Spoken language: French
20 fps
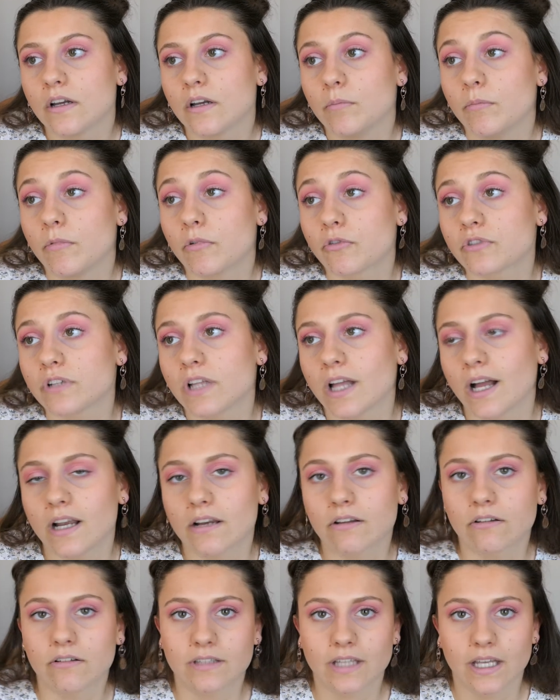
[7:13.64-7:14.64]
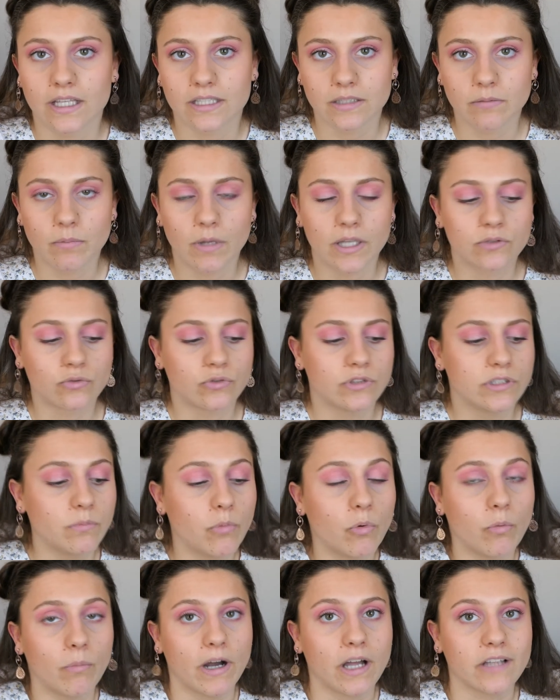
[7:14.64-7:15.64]
Mais en général, quand t'as un débat, tu dis
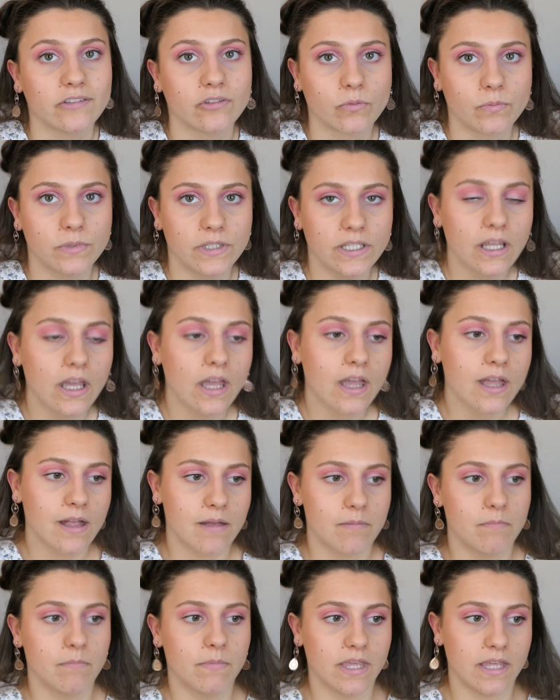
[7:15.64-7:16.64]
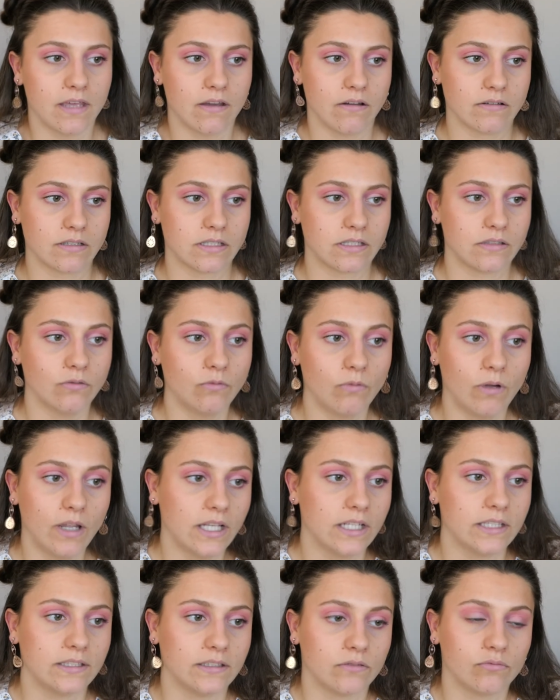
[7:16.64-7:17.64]
bon bah tant pis. Mais euh, sinon,
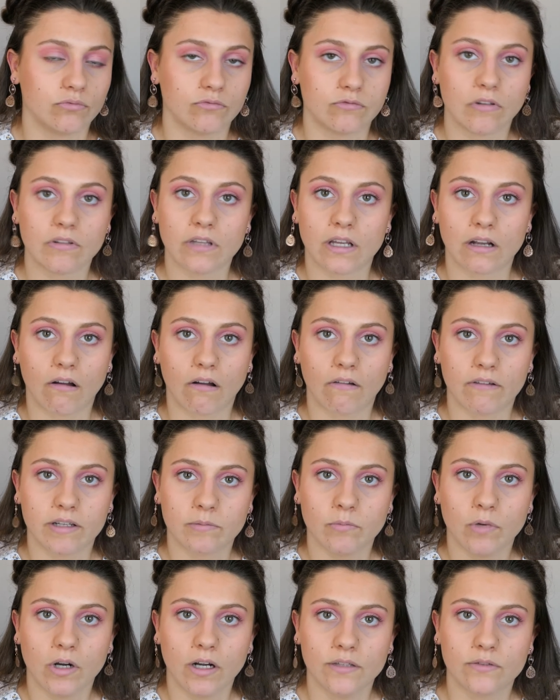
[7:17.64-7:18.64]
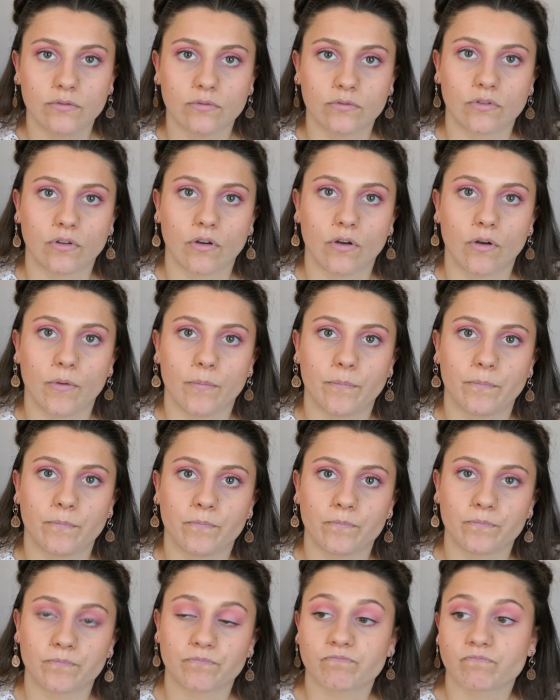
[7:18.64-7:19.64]
ouais, il était tout le temps d'accord avec moi. Donc
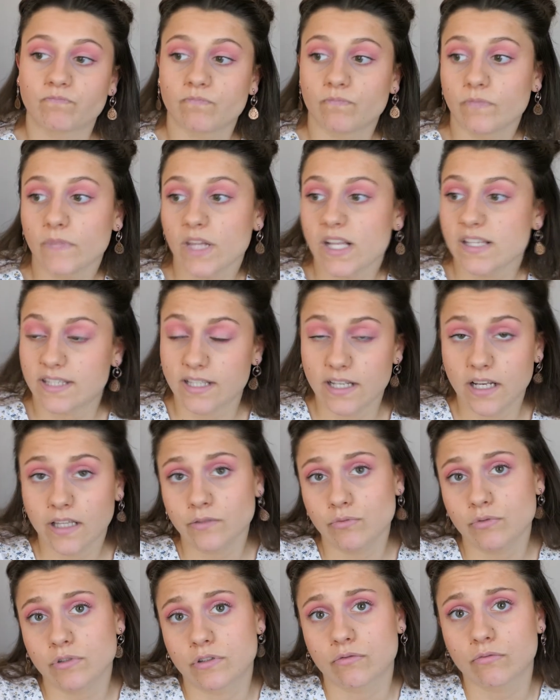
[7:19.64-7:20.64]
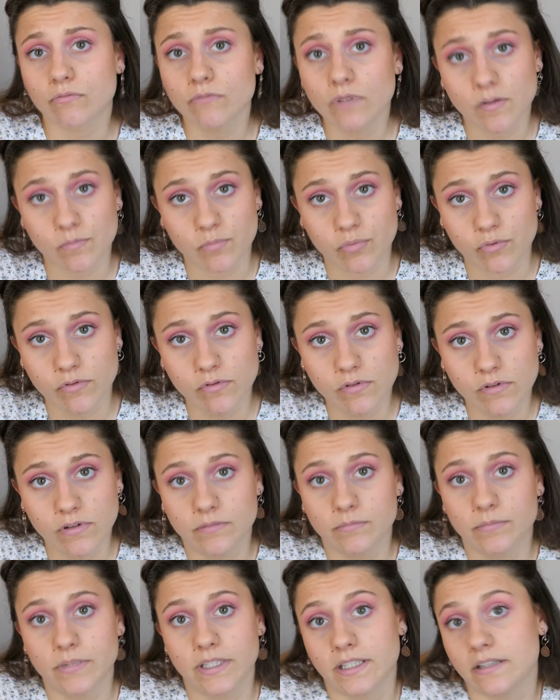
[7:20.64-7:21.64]
euh, c'est de l'intuition un
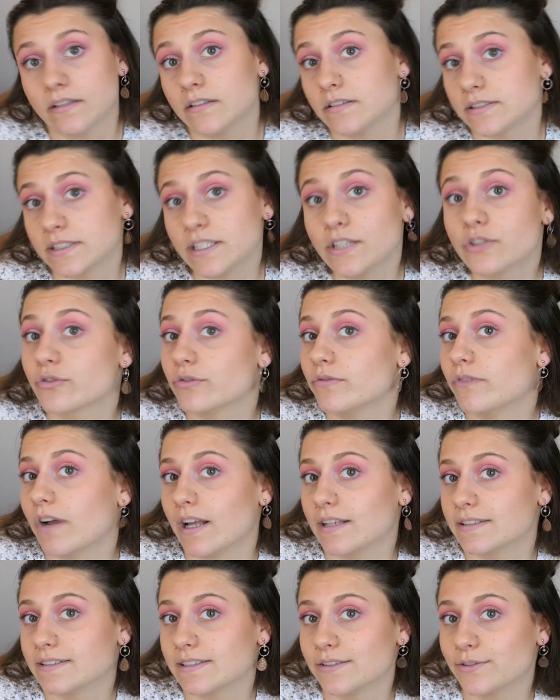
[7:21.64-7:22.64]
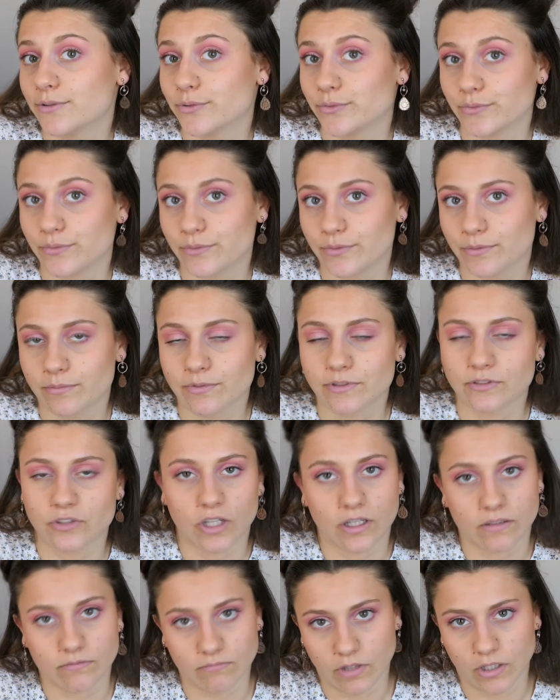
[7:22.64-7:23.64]
peu, mais c'est le jeu, voilà, c'est le jeu. Donc c'est
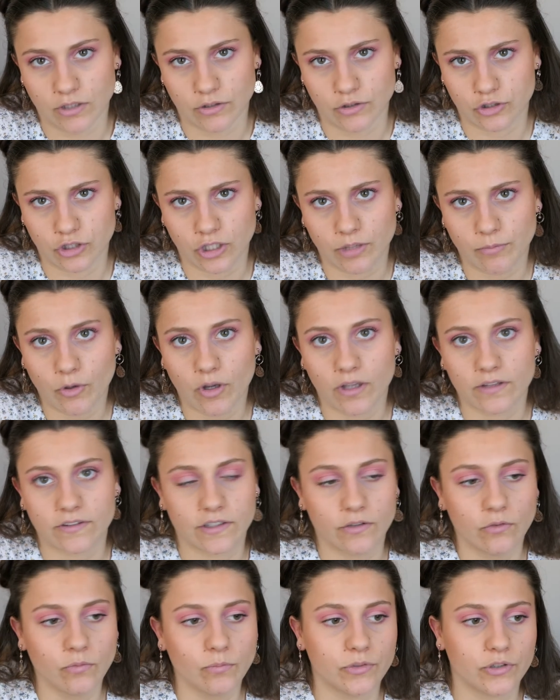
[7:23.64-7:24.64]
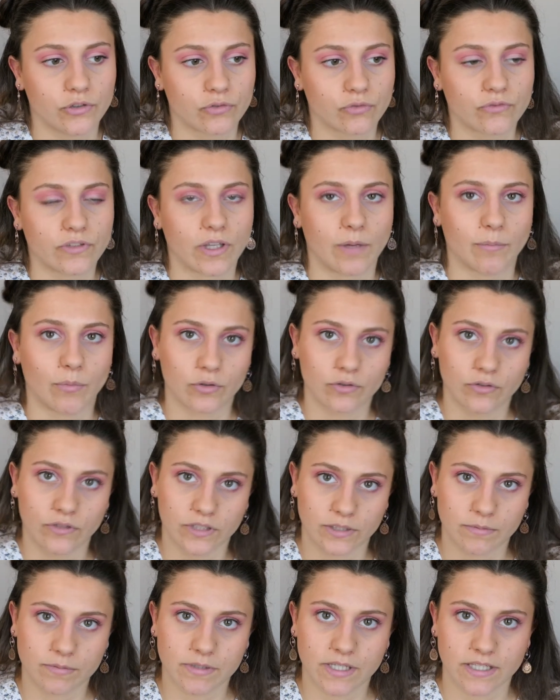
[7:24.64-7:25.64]
un, un disclaimer assez long, mais je trouve c'est important
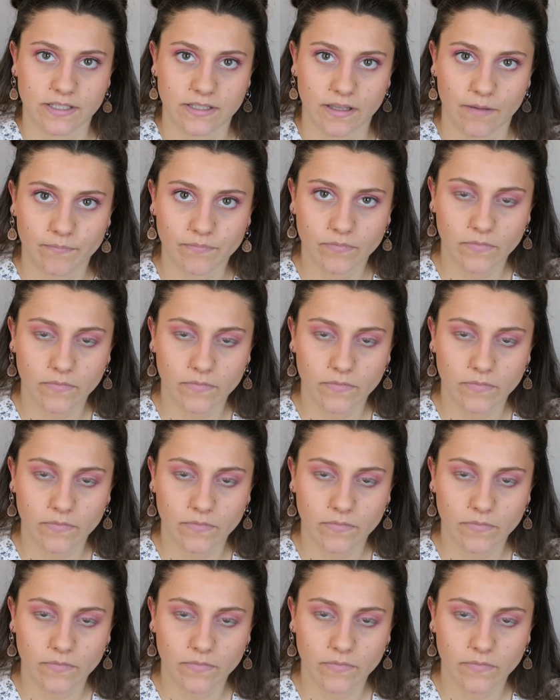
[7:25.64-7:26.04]
d'expliquer ça.